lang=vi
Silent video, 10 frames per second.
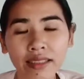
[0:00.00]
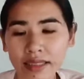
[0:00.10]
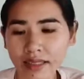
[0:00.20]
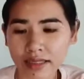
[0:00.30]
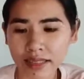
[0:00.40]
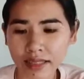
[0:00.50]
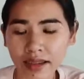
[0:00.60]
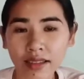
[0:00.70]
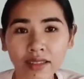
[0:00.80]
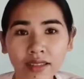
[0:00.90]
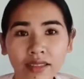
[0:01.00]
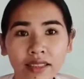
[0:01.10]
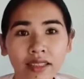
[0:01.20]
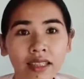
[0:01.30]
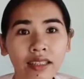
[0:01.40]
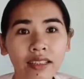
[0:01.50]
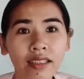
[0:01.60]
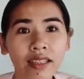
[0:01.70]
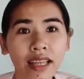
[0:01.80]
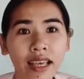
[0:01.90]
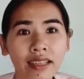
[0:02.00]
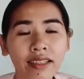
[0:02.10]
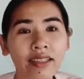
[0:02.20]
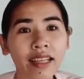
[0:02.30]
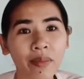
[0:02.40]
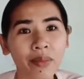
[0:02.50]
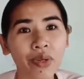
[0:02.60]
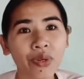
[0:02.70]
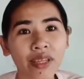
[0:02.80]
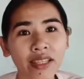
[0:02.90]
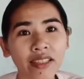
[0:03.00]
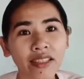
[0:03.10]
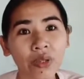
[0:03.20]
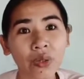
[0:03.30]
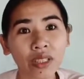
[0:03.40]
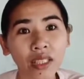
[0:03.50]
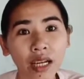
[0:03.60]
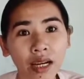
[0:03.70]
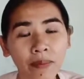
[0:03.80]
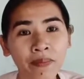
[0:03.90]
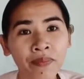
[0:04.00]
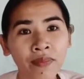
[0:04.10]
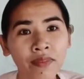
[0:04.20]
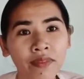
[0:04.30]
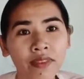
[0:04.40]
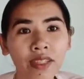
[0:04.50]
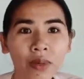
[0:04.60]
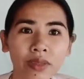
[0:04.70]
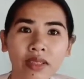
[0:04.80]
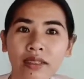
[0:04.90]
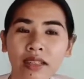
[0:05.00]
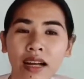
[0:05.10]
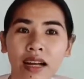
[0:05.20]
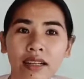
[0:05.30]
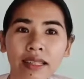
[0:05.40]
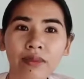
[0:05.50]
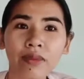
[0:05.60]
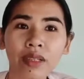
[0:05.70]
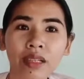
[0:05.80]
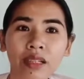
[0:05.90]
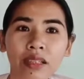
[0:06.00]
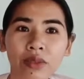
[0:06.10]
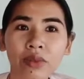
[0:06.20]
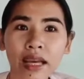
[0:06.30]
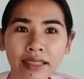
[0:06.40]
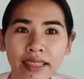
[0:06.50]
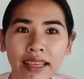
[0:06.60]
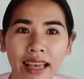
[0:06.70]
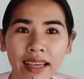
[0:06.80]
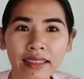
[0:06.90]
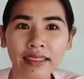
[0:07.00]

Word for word: thì nó sẽ có hiện tượng kết tinh như thế này khi gặp điều kiện nhiệt độ thích hợp ví dụ như là ở trong à, tủ lạnh chẳng hạn